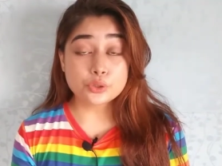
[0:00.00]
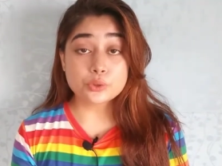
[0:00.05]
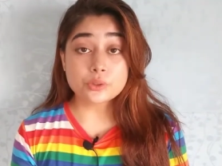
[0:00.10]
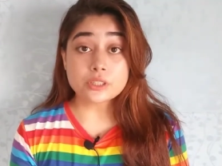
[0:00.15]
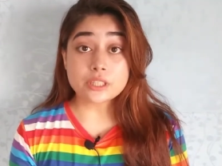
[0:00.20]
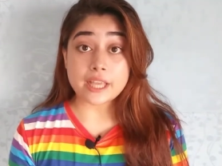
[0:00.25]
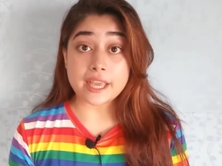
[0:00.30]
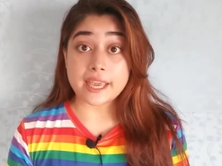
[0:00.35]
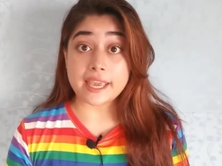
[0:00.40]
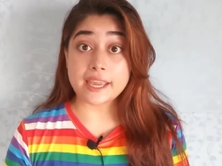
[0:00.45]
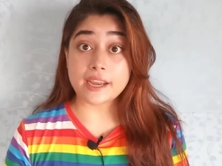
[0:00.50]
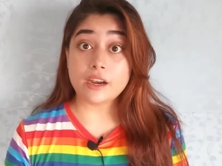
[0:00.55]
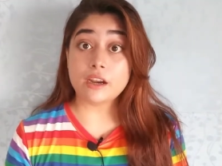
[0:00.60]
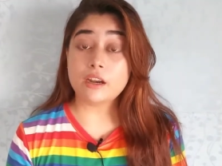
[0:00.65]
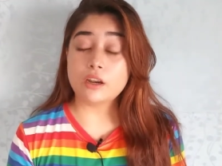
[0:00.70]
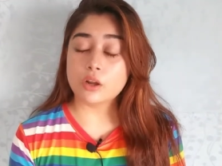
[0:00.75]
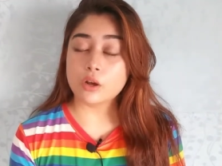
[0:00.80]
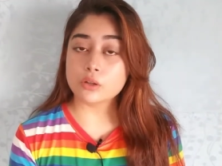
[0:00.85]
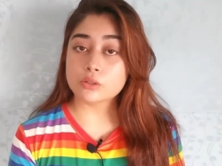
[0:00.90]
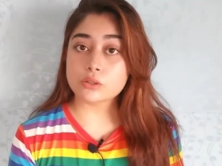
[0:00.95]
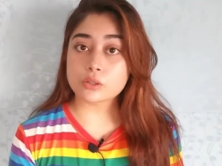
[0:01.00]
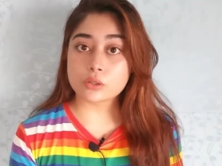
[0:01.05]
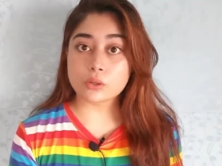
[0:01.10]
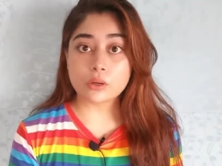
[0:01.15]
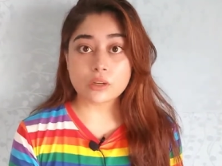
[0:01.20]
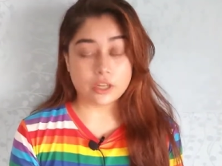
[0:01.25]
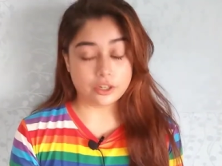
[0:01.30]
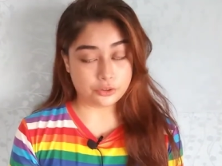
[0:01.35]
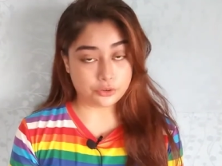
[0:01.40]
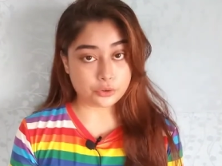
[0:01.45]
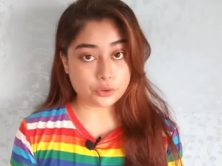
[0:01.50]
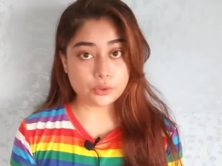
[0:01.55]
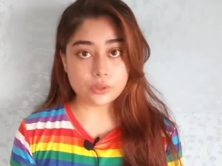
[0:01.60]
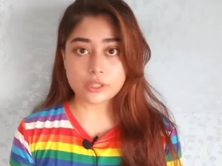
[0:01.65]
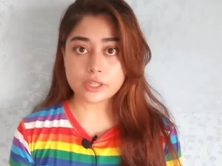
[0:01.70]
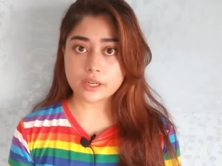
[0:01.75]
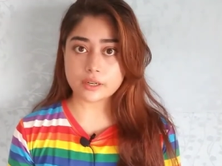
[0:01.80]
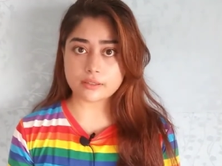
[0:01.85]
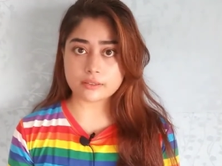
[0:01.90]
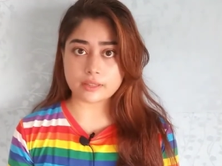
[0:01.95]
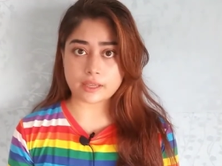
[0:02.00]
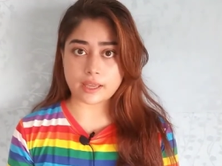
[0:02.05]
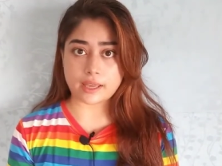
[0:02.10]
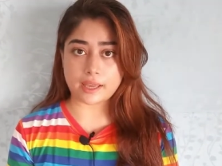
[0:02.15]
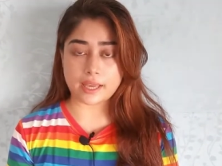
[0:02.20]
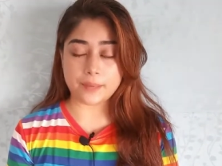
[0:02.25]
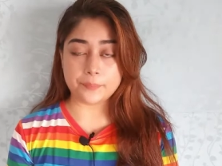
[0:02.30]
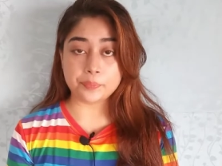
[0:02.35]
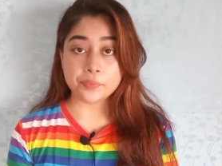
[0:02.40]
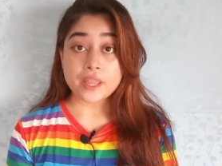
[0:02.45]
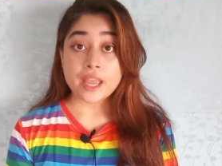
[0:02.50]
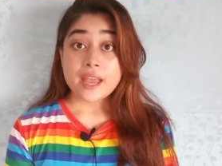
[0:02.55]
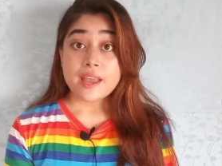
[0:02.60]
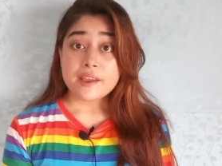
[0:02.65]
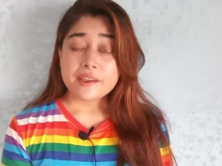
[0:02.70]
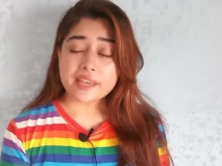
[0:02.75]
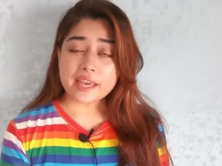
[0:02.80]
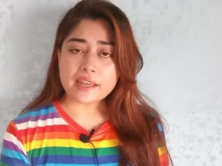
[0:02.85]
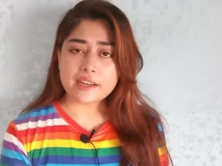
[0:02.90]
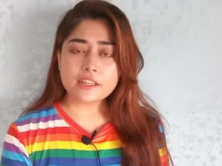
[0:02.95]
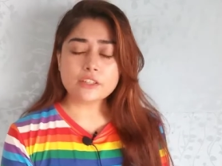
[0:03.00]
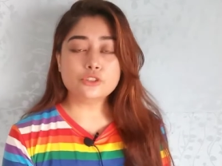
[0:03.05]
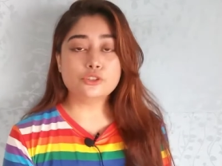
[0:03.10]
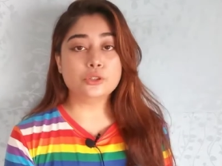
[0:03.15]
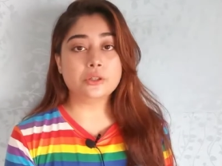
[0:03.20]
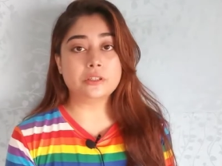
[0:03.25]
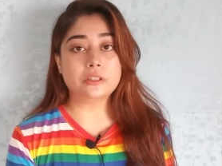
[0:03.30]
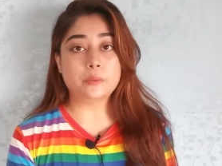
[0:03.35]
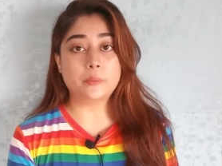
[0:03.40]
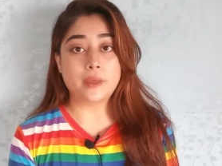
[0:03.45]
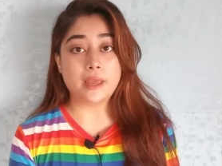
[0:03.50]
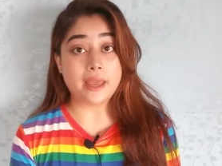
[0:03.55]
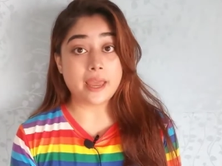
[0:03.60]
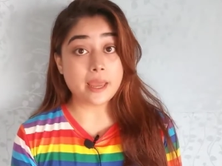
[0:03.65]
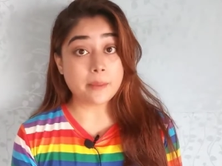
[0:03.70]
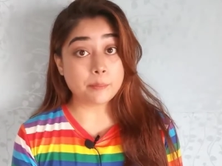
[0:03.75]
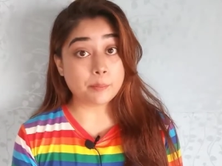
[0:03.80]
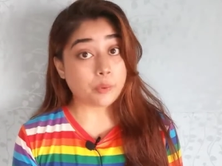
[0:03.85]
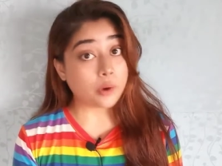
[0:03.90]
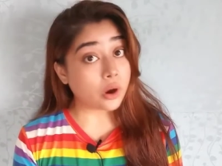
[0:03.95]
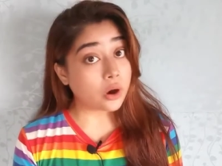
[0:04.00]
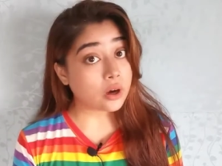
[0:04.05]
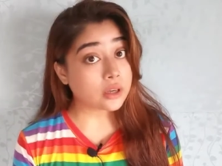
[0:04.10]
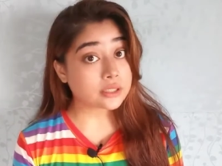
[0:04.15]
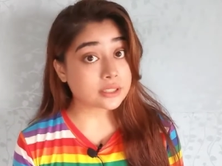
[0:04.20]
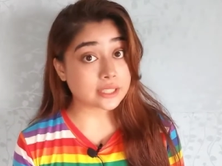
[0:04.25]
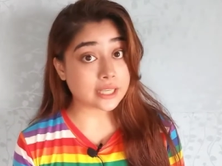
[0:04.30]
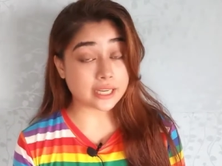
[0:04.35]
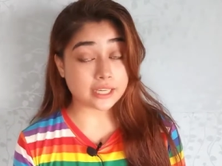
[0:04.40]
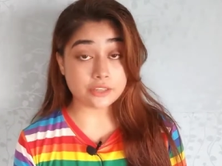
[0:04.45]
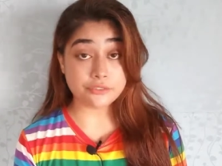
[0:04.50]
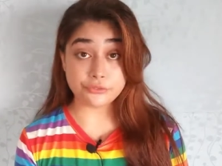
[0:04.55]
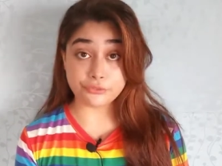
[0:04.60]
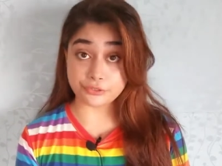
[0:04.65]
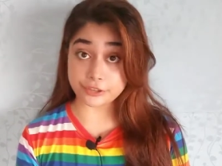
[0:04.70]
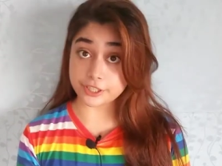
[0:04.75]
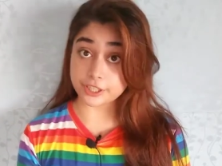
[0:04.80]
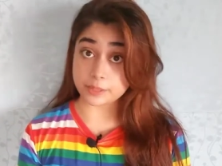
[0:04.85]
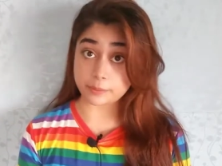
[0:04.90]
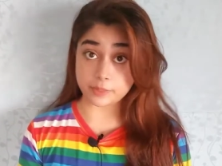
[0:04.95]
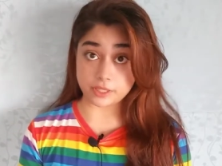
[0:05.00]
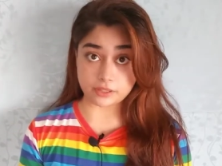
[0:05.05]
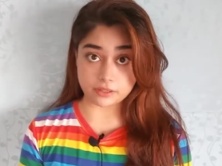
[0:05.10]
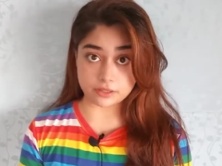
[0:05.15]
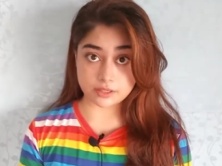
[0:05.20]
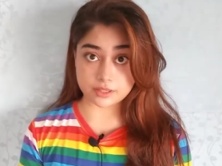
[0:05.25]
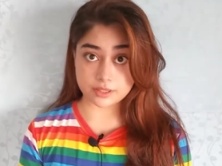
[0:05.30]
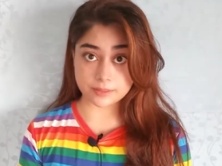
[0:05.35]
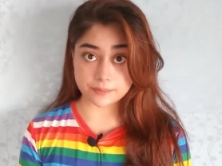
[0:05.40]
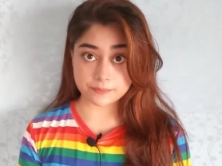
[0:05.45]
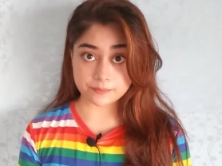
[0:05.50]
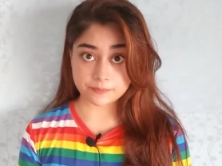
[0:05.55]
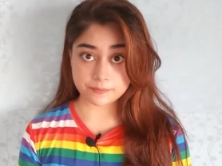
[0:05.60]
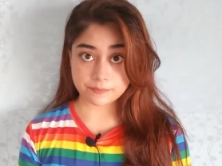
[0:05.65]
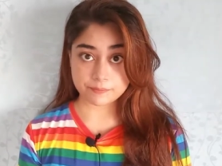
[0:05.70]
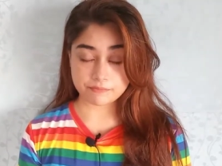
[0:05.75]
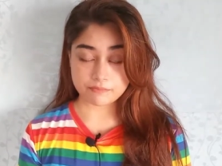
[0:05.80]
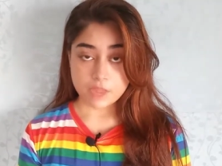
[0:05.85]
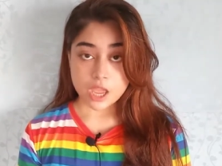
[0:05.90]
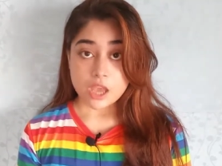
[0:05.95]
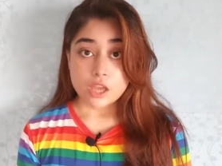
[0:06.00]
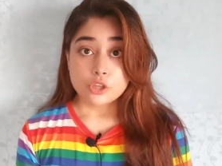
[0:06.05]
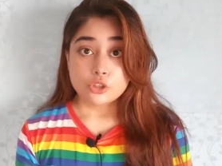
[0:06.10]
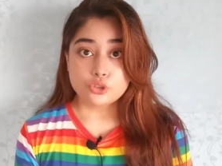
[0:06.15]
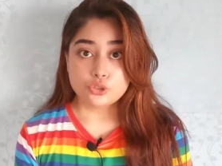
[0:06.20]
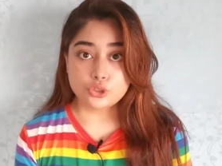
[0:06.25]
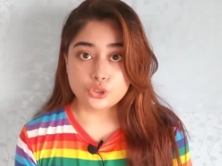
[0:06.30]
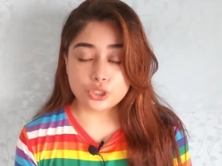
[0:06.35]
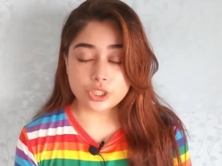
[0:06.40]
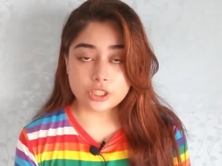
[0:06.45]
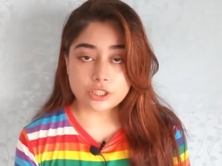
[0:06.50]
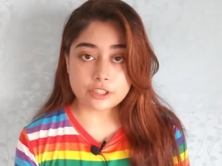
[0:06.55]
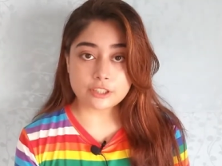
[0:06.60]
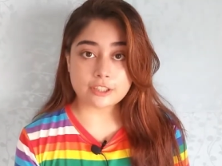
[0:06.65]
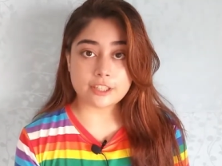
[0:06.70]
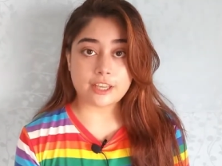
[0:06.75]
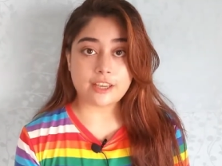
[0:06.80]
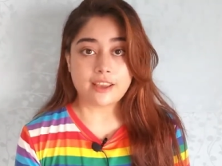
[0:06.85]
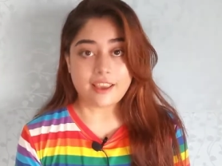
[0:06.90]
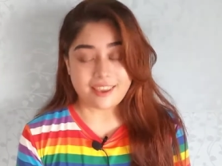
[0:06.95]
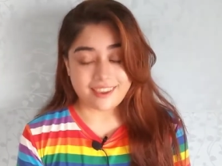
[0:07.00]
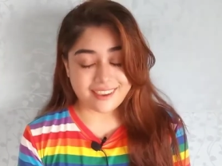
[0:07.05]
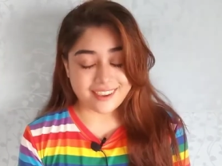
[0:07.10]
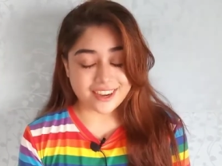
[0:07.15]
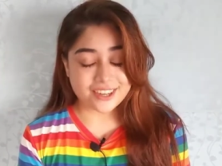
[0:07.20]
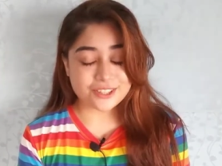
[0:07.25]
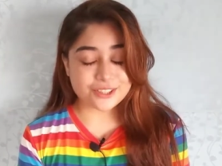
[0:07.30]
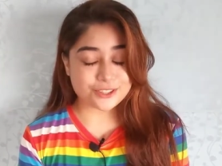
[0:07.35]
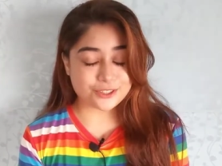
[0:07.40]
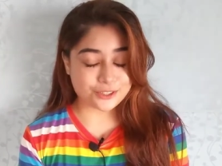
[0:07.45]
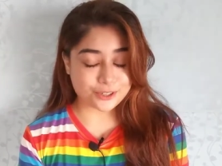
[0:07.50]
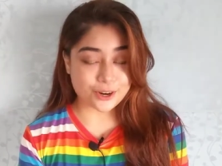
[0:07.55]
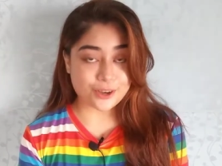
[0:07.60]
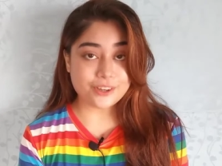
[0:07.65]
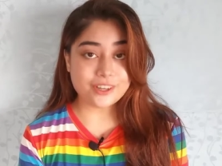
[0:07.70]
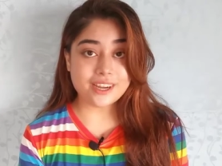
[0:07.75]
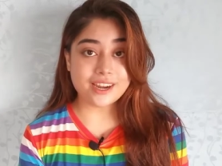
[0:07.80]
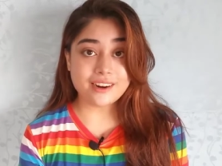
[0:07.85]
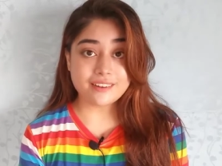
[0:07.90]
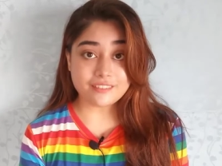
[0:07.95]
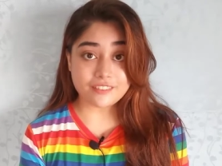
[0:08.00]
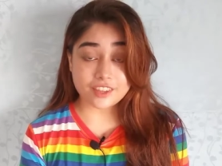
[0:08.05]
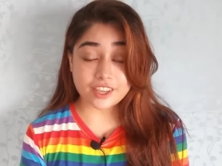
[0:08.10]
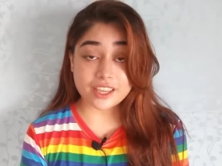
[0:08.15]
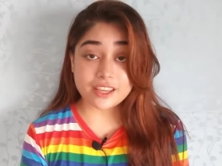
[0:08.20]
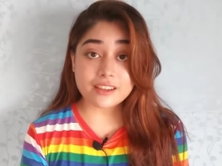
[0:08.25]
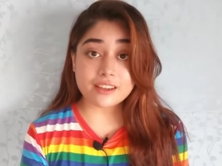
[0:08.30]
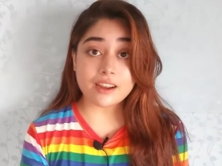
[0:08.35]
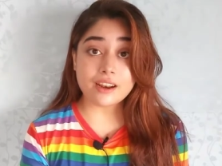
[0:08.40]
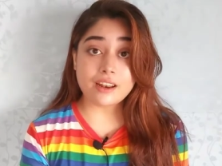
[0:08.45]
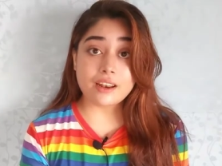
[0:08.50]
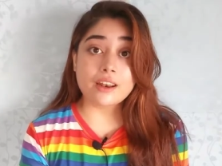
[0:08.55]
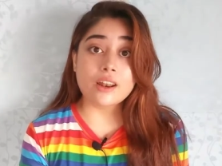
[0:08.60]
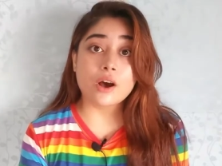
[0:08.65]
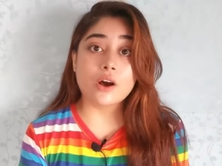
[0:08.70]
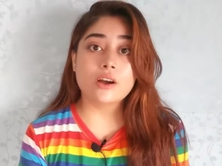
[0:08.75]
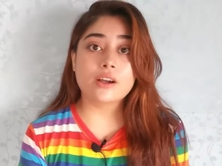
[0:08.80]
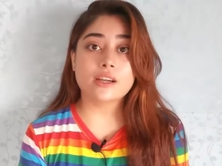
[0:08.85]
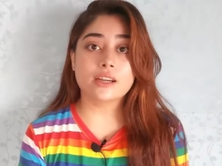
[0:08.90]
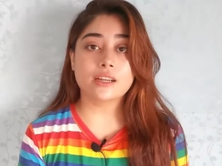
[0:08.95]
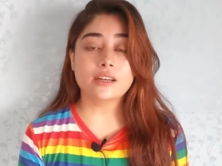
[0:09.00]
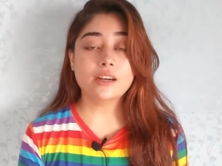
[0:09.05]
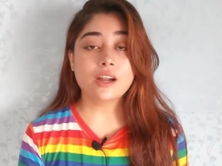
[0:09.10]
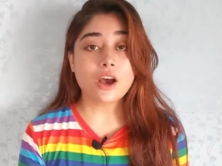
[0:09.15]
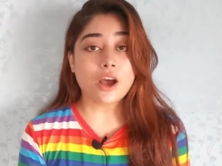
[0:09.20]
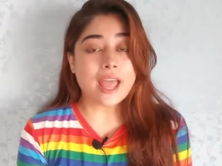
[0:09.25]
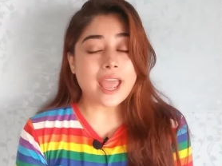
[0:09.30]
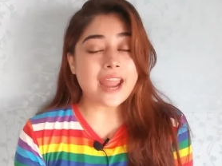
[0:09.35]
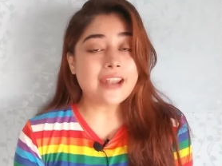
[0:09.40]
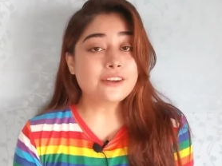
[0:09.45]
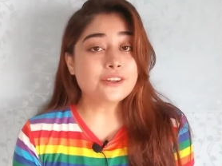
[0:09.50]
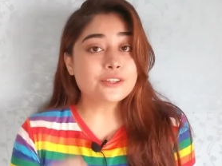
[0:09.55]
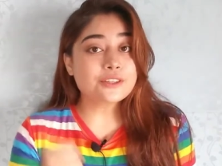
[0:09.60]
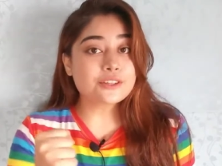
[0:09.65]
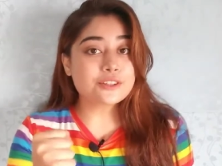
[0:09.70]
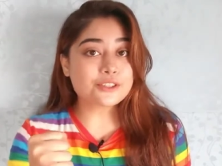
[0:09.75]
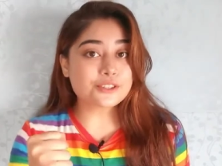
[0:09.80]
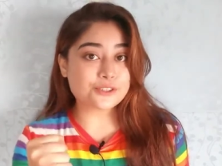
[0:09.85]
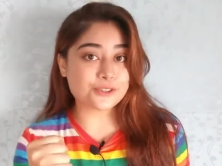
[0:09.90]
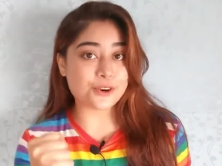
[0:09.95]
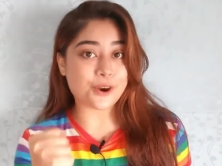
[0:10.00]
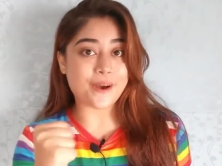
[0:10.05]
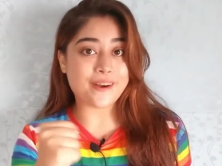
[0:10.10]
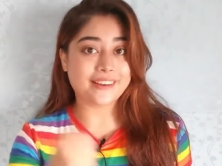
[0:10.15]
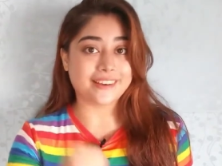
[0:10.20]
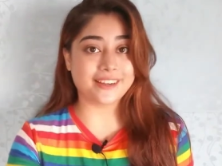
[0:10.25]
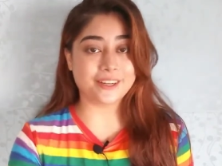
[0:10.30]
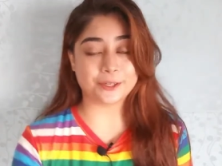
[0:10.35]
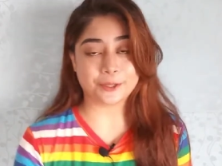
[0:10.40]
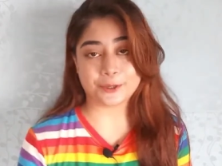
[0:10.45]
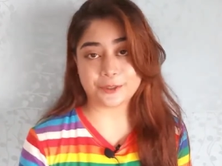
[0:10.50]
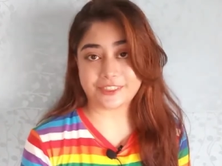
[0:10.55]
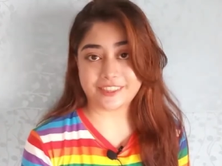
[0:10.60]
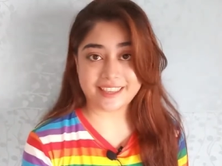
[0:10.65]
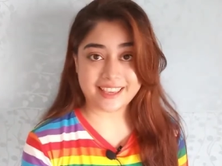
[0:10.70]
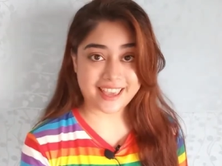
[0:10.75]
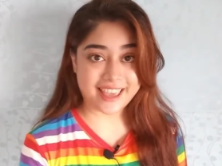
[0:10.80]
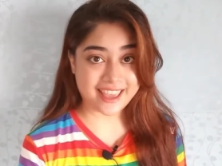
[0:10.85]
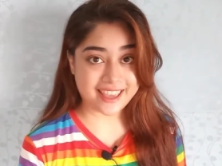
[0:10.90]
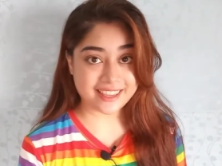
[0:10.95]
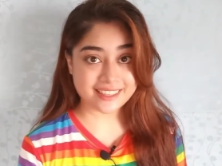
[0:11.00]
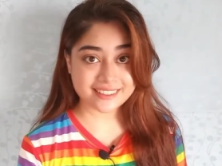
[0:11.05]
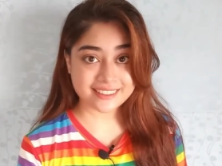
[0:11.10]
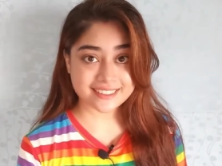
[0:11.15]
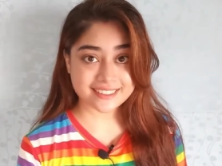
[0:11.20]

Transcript: जूस हेयर लॉस को कंट्रोल करता है कैरेट जूस में है बहुत सारी विटामिन्स जिससे हेयर स्ट्रॉन्गर थीकर लॉन्गर एंड स्ट्रॉन्गर होती है